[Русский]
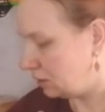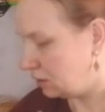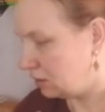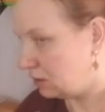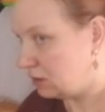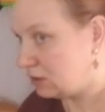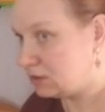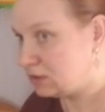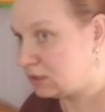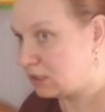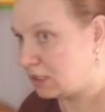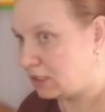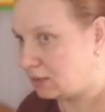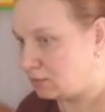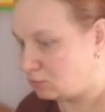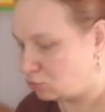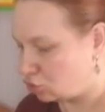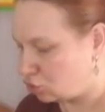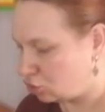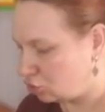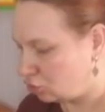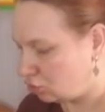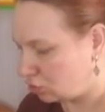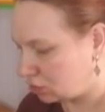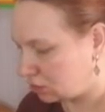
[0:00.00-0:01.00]
Не знаю,
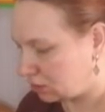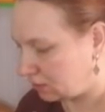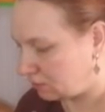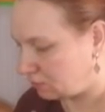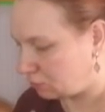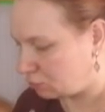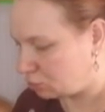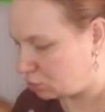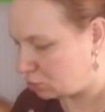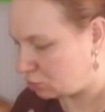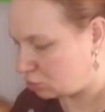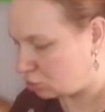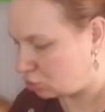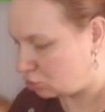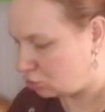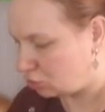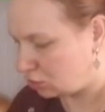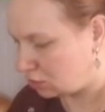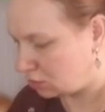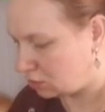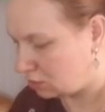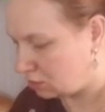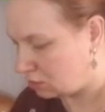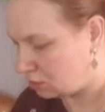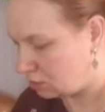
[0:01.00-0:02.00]
муженек там, в общем,
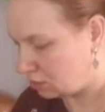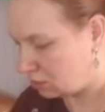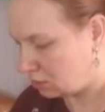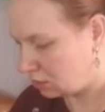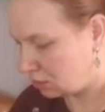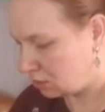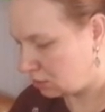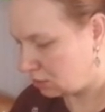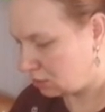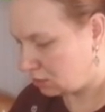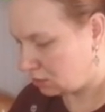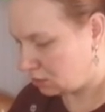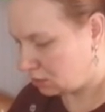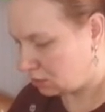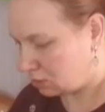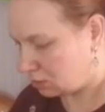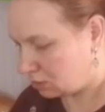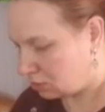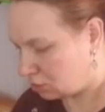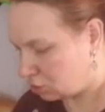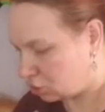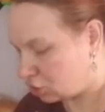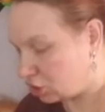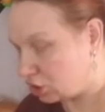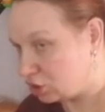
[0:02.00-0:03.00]
ждет
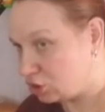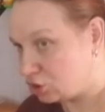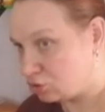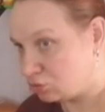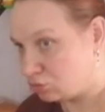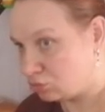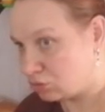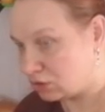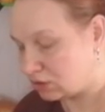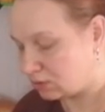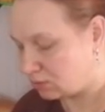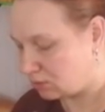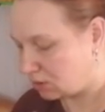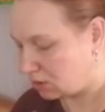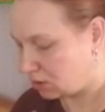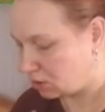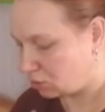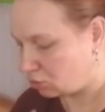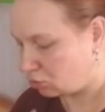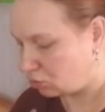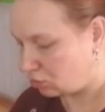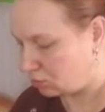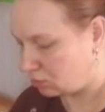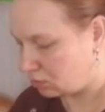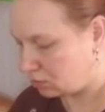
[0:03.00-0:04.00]
э, женщину за
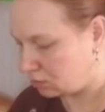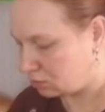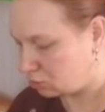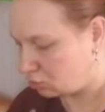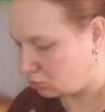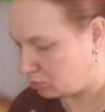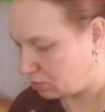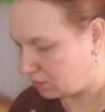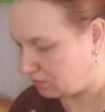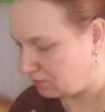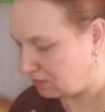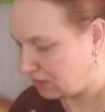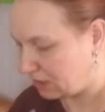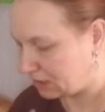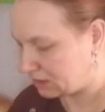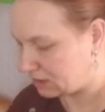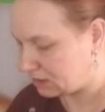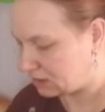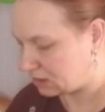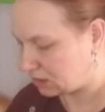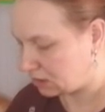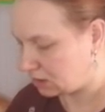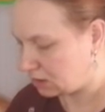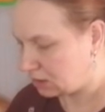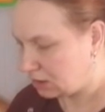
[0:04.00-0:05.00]
молоком
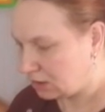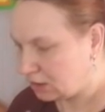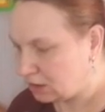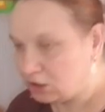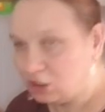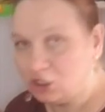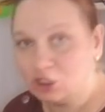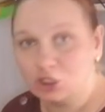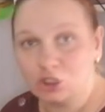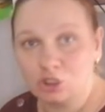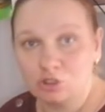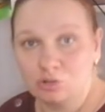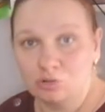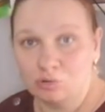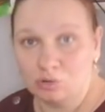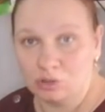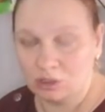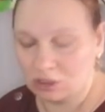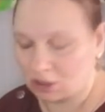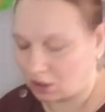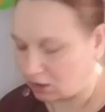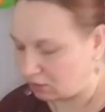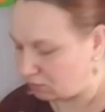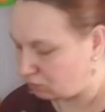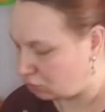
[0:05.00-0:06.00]
управляться. Не жду
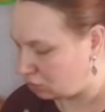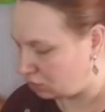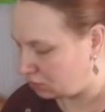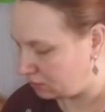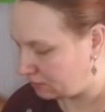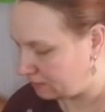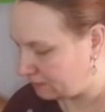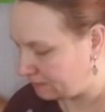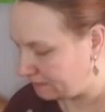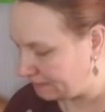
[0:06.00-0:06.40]
никого.